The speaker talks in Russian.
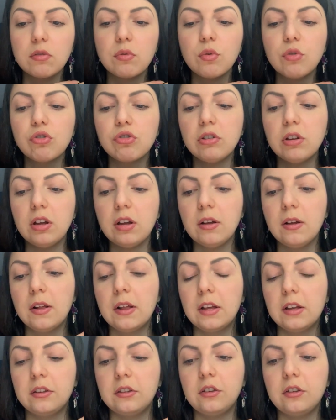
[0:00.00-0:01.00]
сложная.
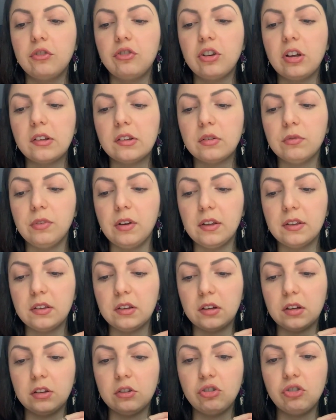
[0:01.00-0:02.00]
Сейчас у
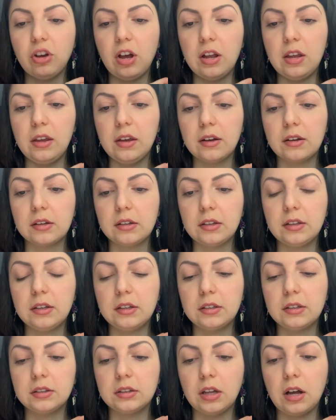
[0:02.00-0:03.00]
вас окончание
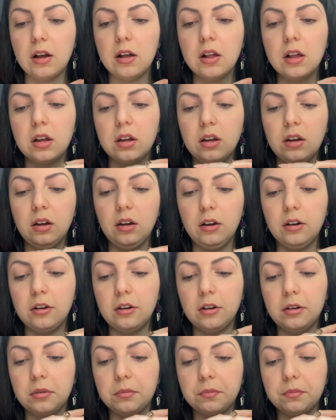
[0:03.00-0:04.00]
каких-то
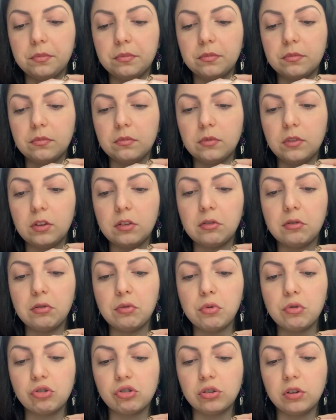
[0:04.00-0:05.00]
э,
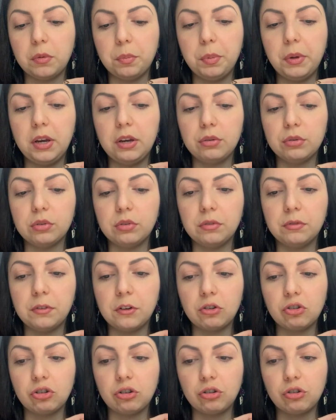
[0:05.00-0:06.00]
сложных периодов
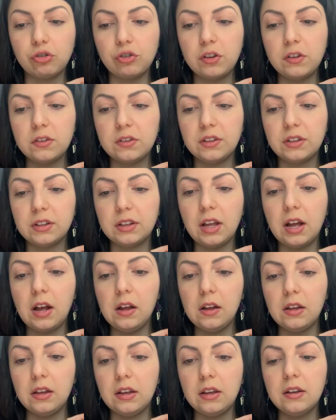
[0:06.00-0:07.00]
вашей жизни,
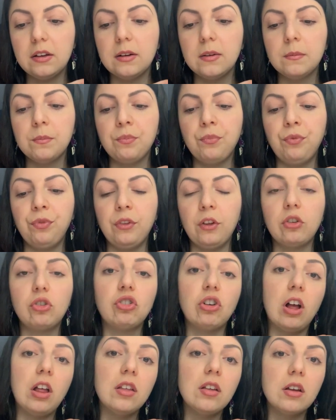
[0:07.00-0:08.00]
да, и
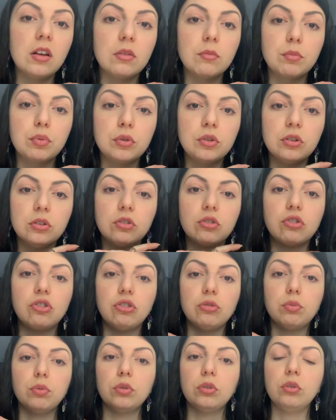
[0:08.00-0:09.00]
начало будет
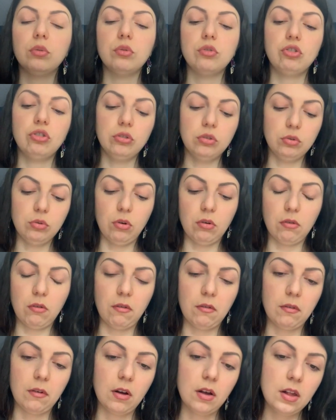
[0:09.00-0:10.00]
чего-то очень
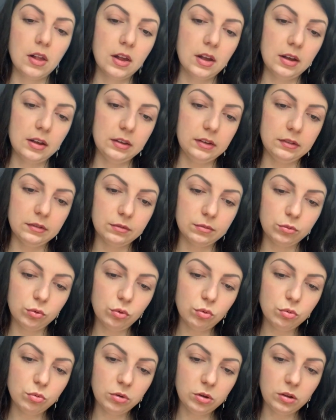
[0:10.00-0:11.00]
нового. Ну,
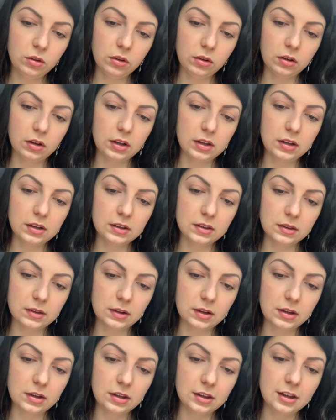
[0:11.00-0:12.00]
ну вот конец
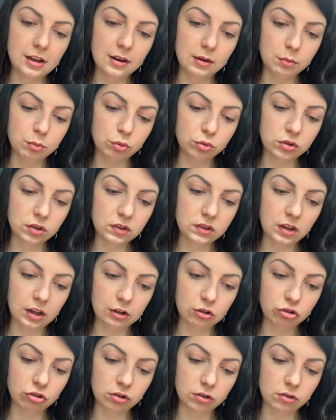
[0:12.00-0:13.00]
этой недели будет
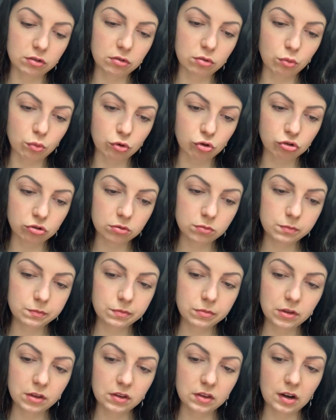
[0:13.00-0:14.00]
достаточно
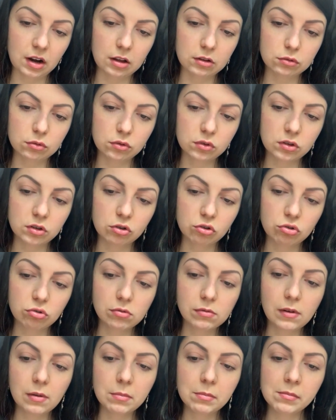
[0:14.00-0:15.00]
сложным, сразу
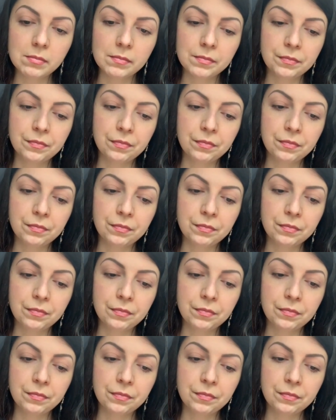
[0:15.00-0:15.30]
скажу вам.